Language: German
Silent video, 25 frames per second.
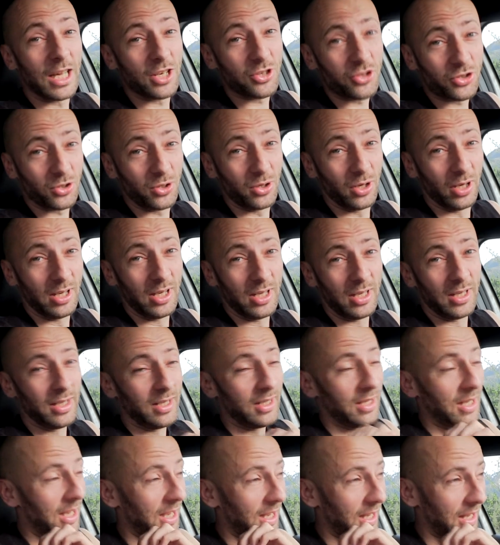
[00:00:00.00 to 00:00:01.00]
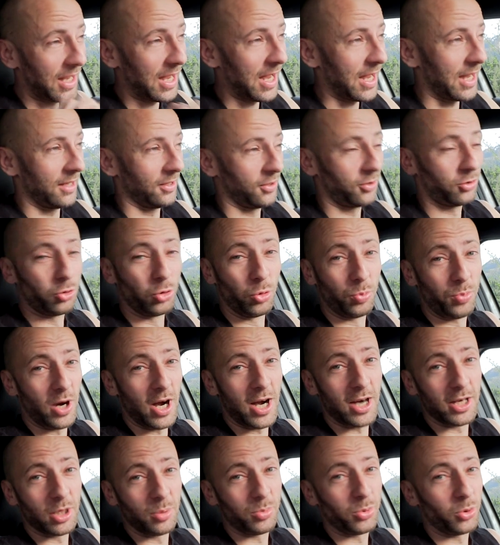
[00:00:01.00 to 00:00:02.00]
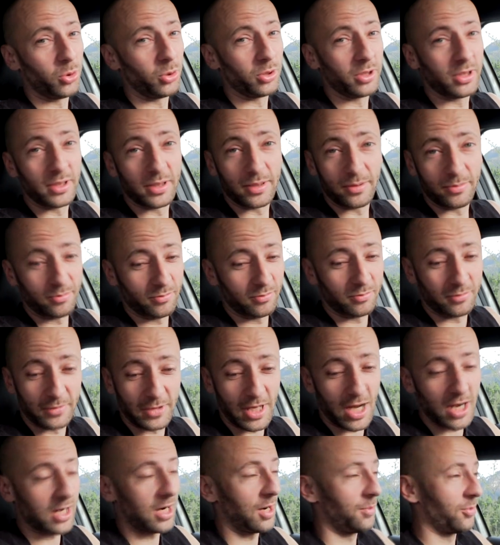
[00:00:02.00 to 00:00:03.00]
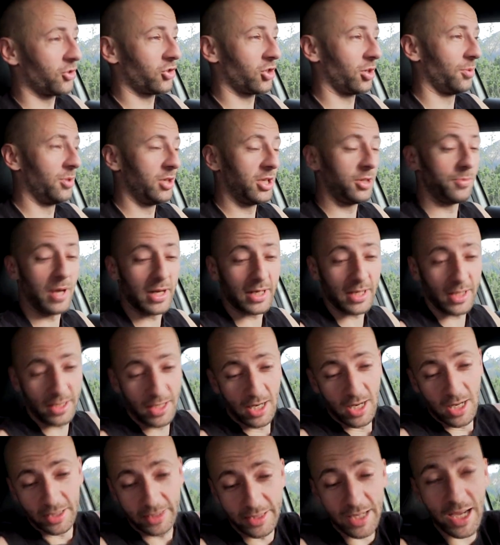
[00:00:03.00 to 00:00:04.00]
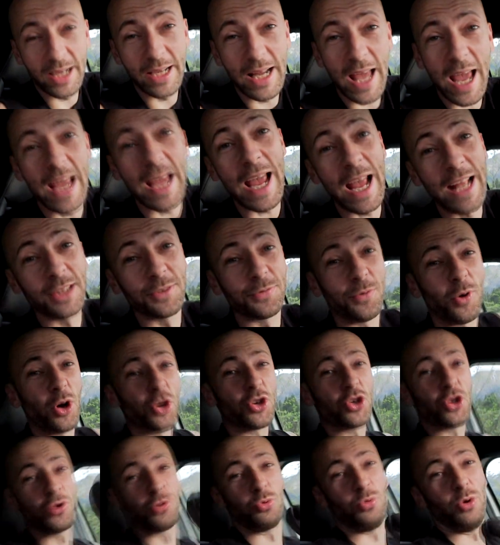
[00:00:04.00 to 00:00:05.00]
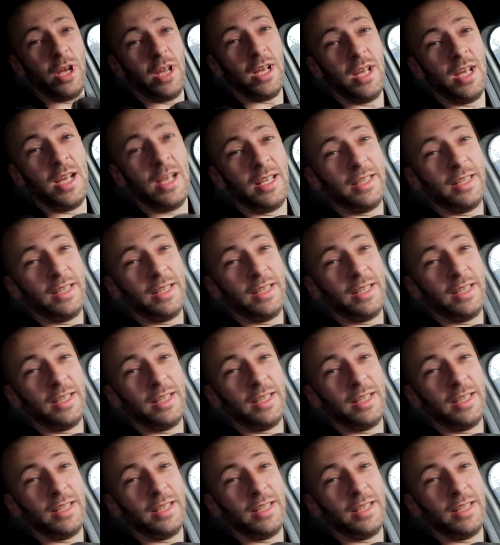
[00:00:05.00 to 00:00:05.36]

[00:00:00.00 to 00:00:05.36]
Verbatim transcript: das schon. Ey, super Angebot, da kann man schon mal nicht meckern. Dann, ey, Advance-Schuhe.